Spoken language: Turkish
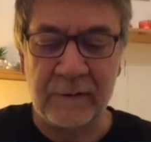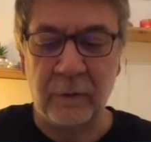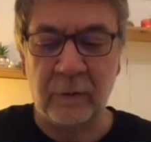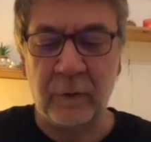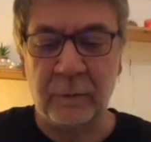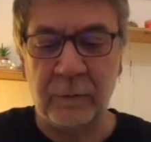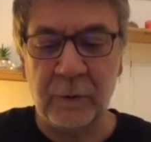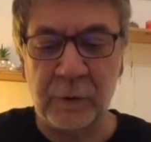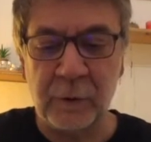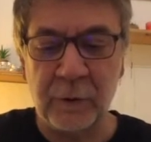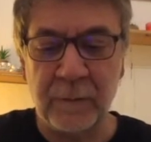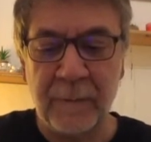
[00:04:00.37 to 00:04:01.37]

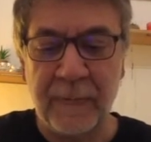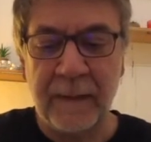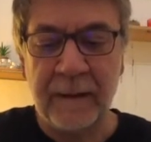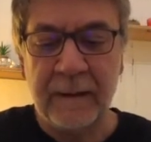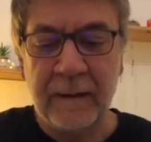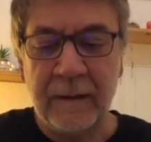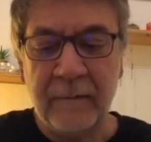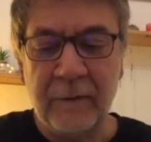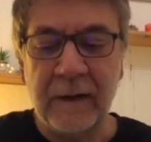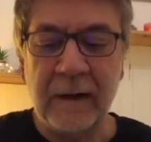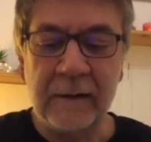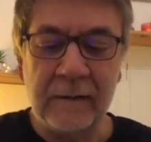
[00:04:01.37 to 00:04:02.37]
Nikolapoulos'un.
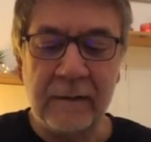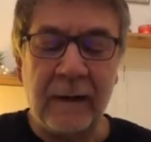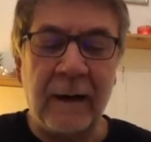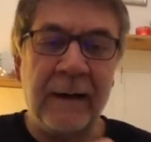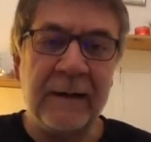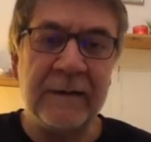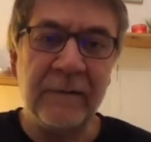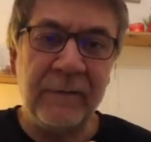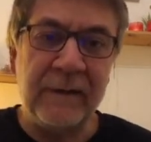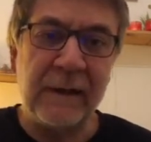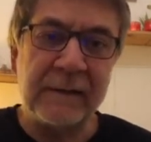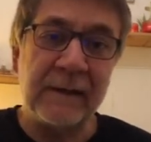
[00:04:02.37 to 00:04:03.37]
Fakat ailece
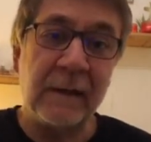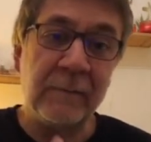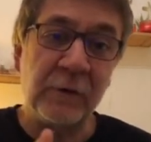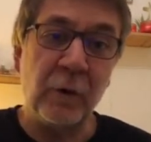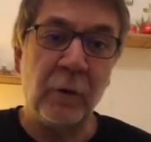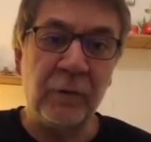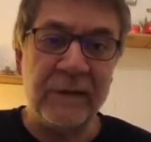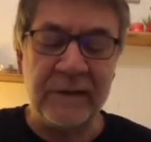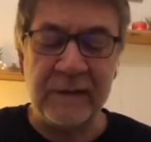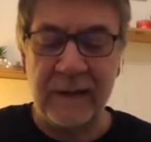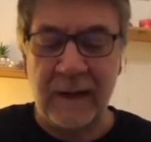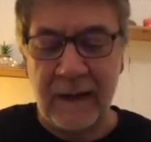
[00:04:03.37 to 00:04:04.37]
finansal bir zorluk
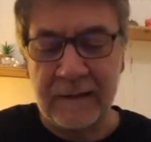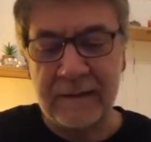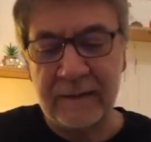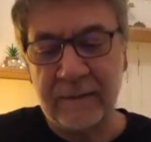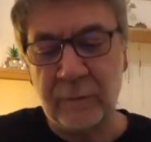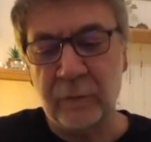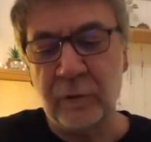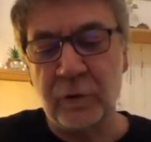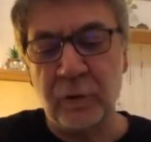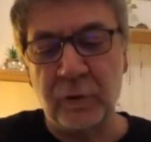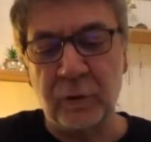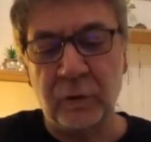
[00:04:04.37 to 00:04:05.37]
içindeler onun
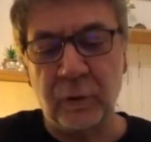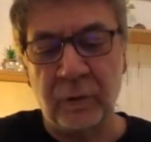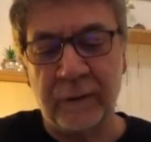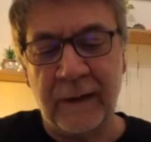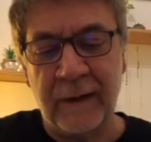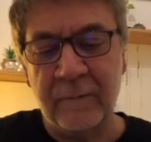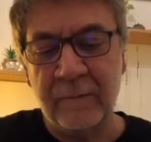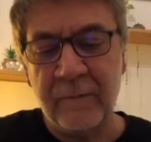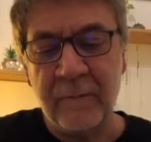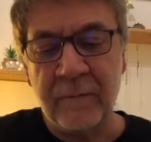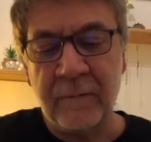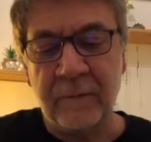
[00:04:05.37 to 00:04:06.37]
çocukluğunda.
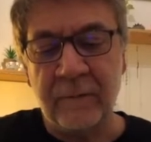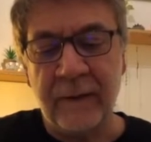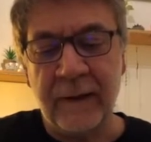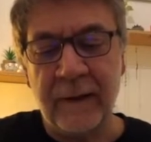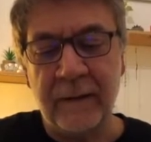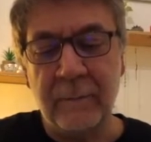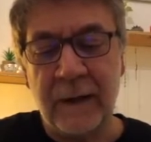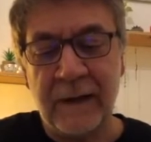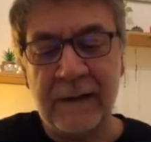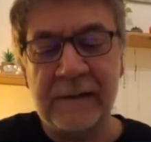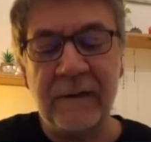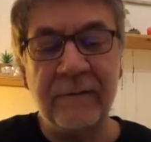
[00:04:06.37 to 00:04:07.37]
Ve
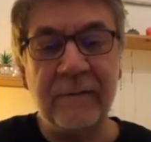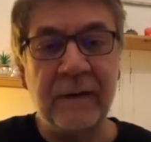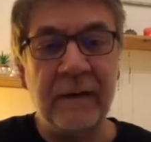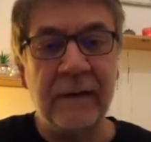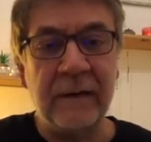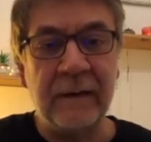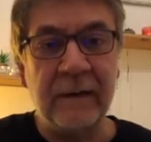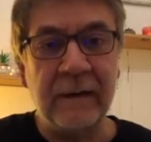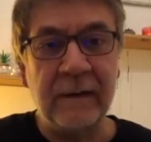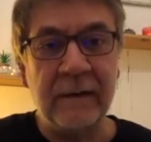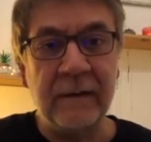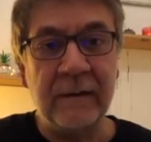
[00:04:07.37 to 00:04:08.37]
maalesef e,
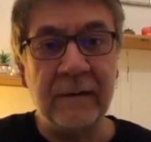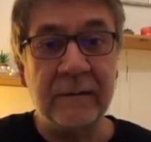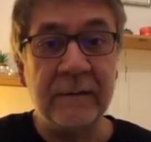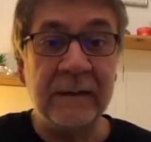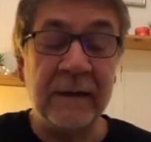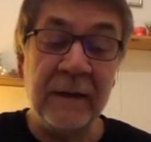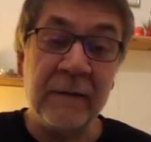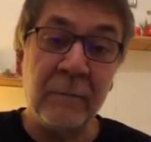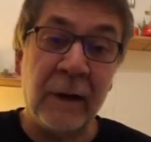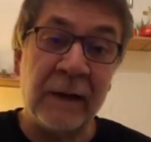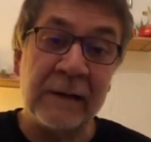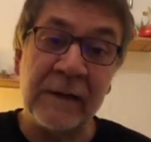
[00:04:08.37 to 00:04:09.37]
ki
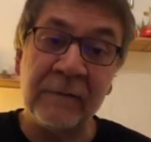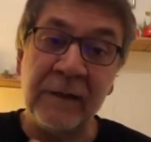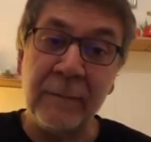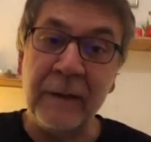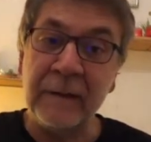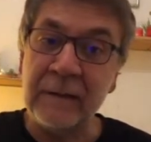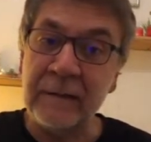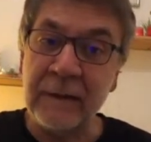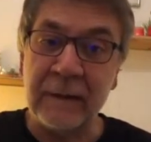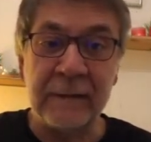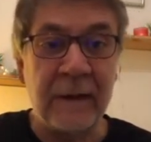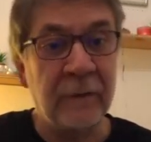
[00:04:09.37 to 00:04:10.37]
maalesef demek
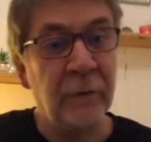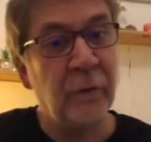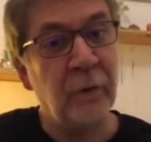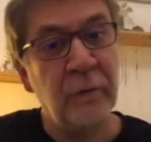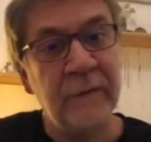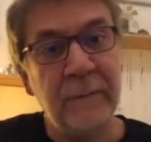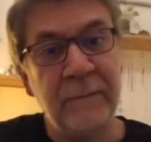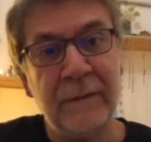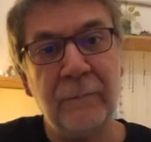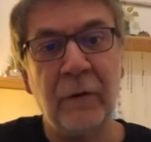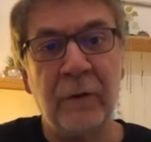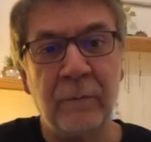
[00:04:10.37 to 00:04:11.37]
ne kadar doğru onu da
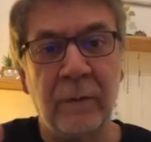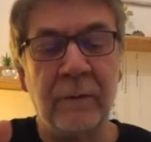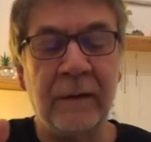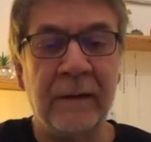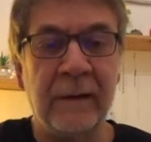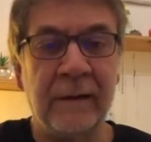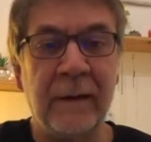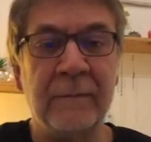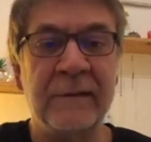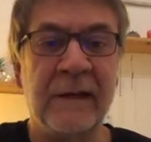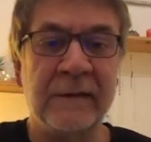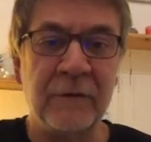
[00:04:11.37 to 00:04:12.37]
bilmiyorum. E,
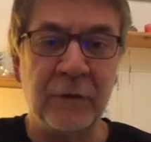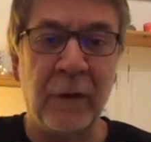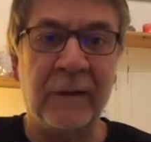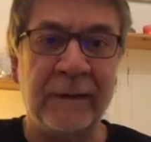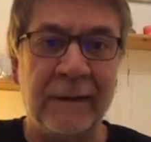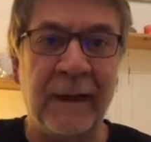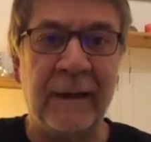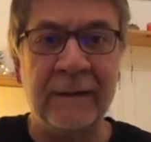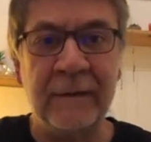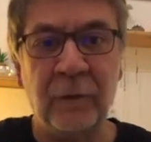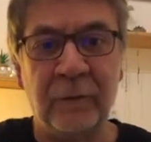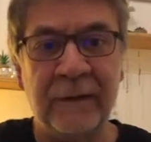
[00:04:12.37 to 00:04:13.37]
adamcağızın şu anda
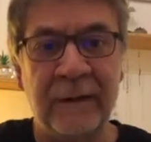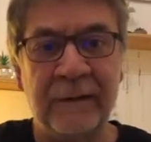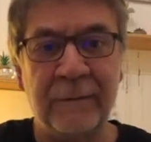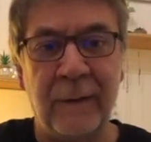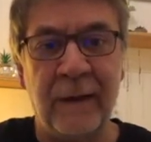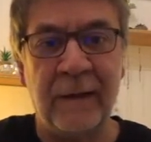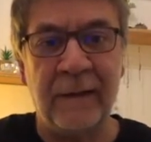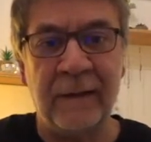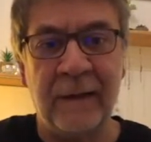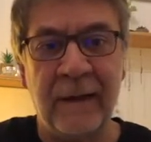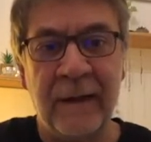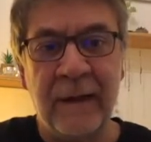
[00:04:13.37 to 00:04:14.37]
geldiği nokta itibariyle
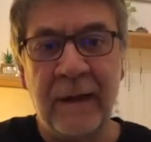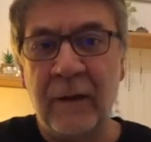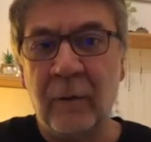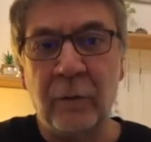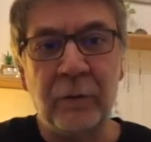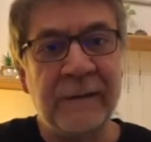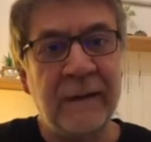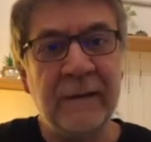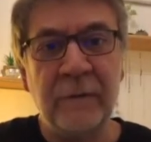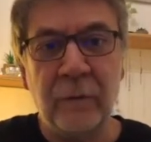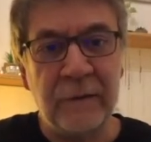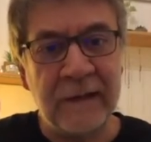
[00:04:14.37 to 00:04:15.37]
de
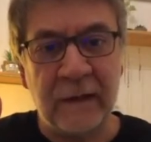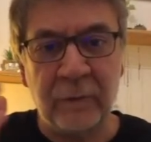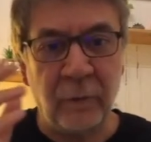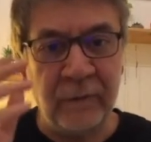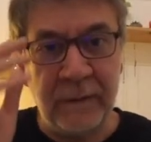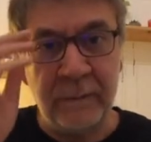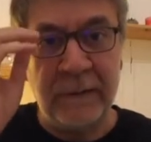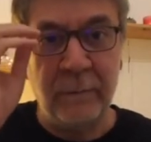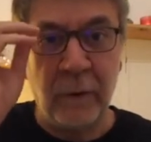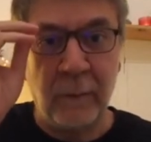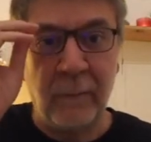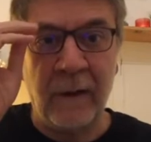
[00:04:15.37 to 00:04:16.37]
okusaydı ne olacaktı onu da
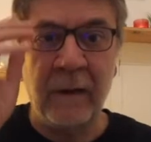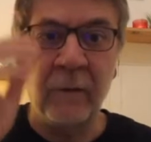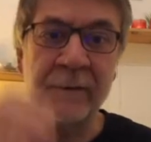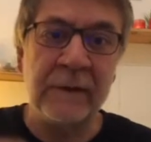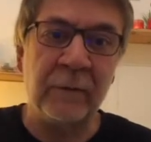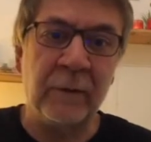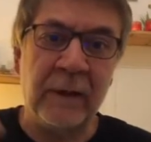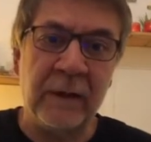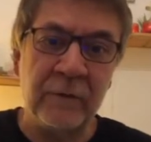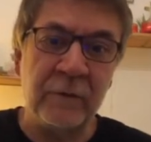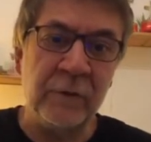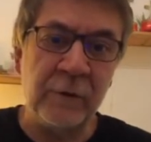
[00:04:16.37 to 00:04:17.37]
bilmiyorum ama özet
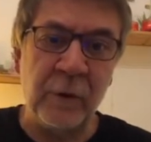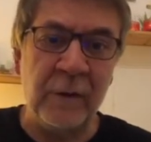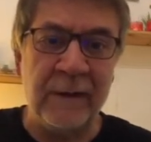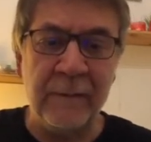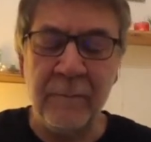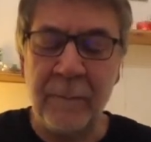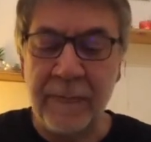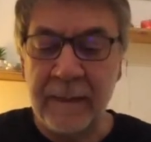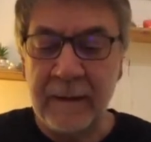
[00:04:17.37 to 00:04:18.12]
olarak şunu söyleyeyim.